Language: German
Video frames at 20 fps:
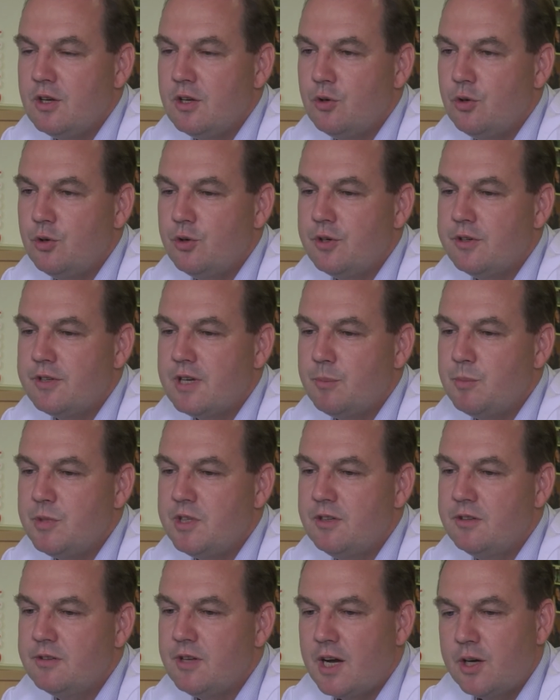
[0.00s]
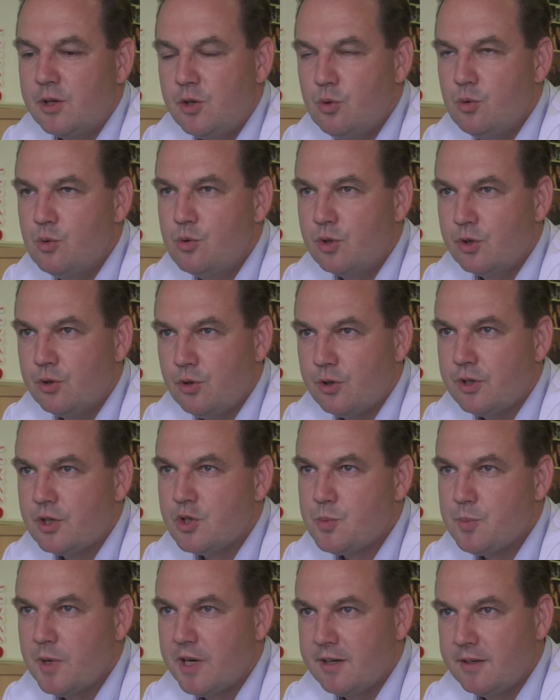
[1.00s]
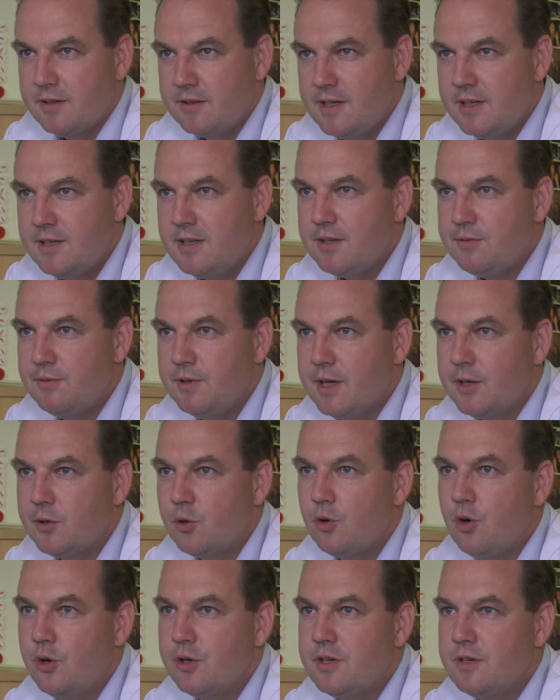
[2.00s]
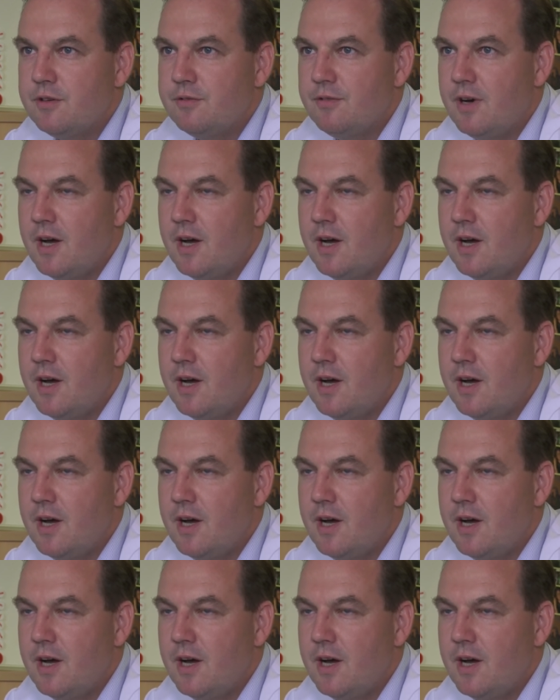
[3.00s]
Und damit dieser Angiologe dort entsprechend tätig werden konnte,